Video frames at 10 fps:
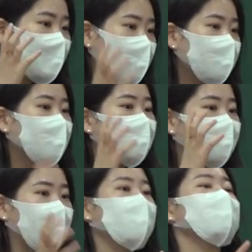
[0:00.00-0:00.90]

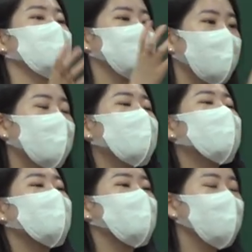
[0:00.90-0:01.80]
하나님의 형상,
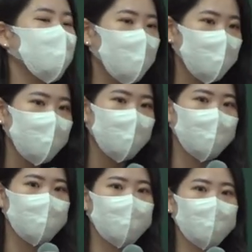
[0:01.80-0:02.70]
사람으로 창조하신
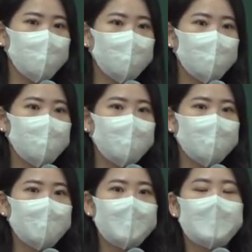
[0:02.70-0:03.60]
거예요.
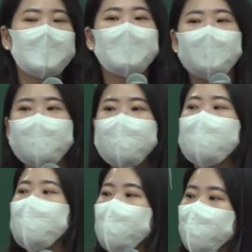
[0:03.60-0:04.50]

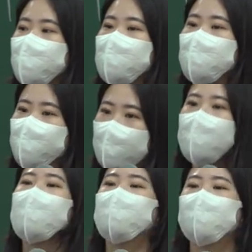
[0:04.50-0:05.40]
인간이 할 수 있는
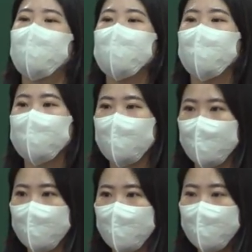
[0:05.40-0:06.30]
최고의 축복은
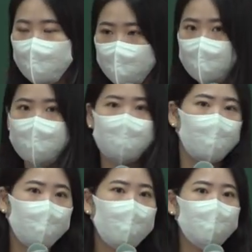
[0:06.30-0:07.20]
뭐냐? 하나님께
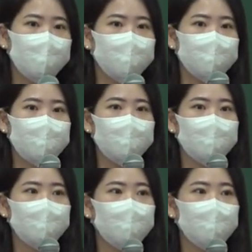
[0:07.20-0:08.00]
예배하는 겁니다.